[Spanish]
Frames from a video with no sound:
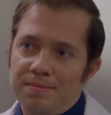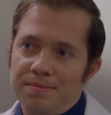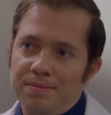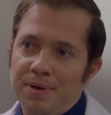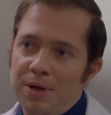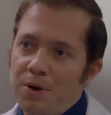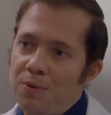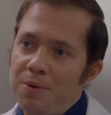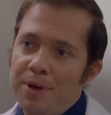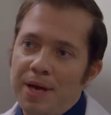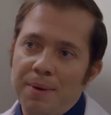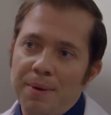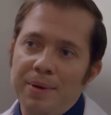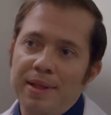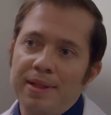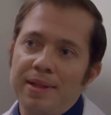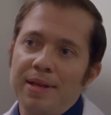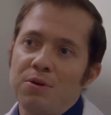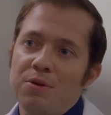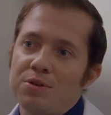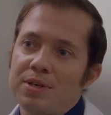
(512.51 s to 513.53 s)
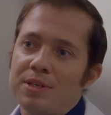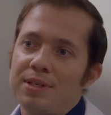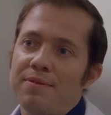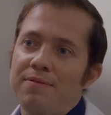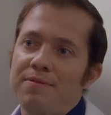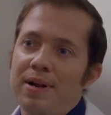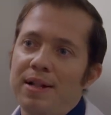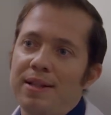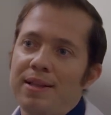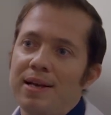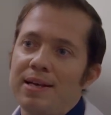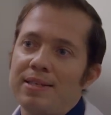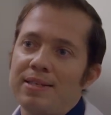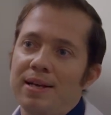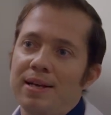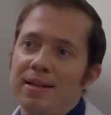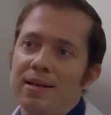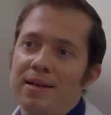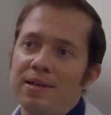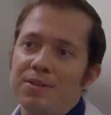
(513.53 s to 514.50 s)
pero únicamente nos hace falta
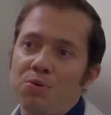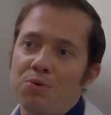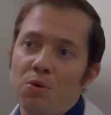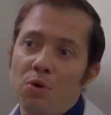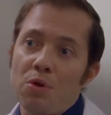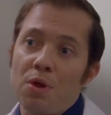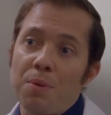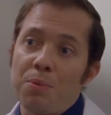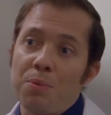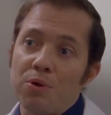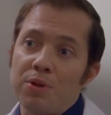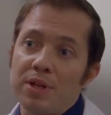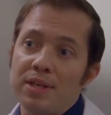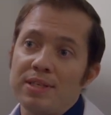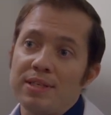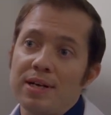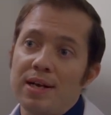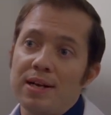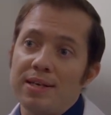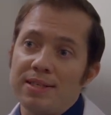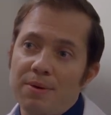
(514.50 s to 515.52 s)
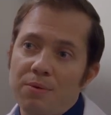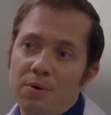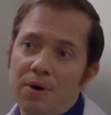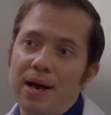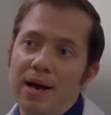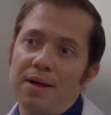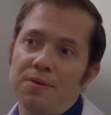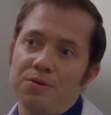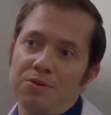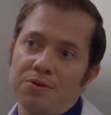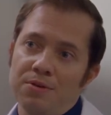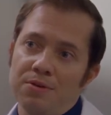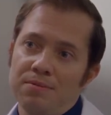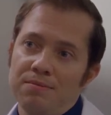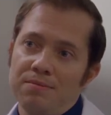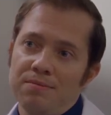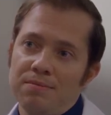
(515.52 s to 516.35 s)
hacerte el estudio de potenciales evocados